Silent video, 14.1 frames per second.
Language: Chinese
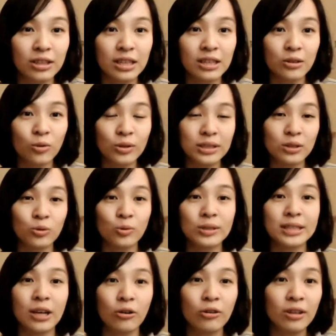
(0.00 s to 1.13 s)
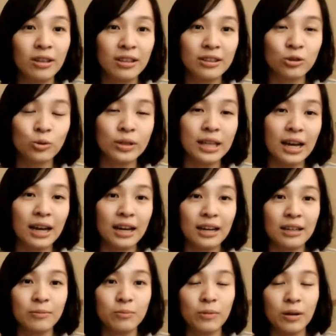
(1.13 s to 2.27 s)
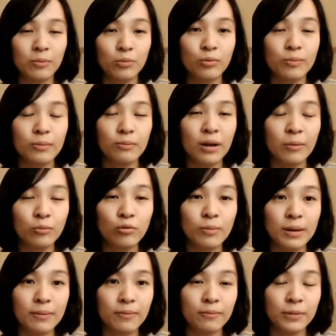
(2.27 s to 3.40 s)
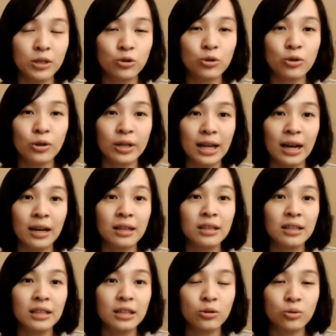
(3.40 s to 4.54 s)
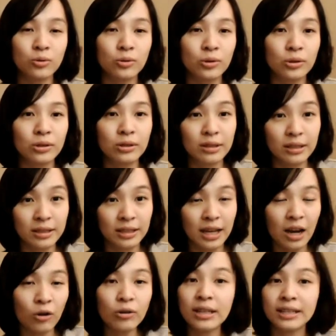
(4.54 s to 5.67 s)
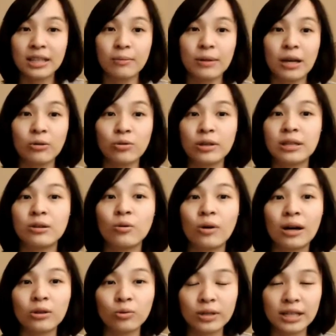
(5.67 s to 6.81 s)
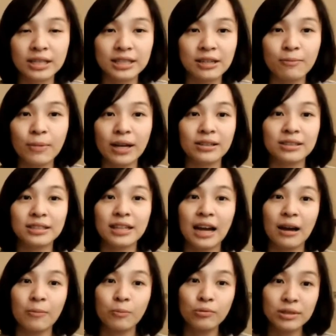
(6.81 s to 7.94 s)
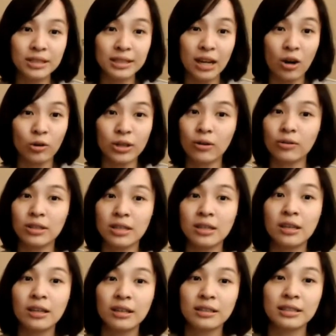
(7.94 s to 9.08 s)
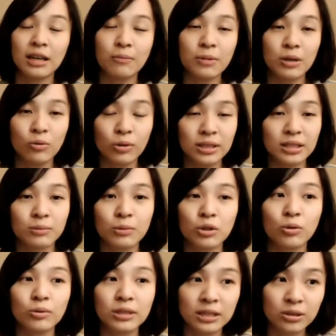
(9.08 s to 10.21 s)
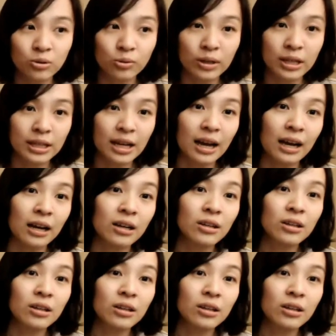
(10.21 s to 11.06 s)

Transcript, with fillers: 底会是多少，所以他很很不很不明明确。那又说可能好一点的产品，他愿意花多一点钱买，可是他不知道到底产品会是什么东西，所以他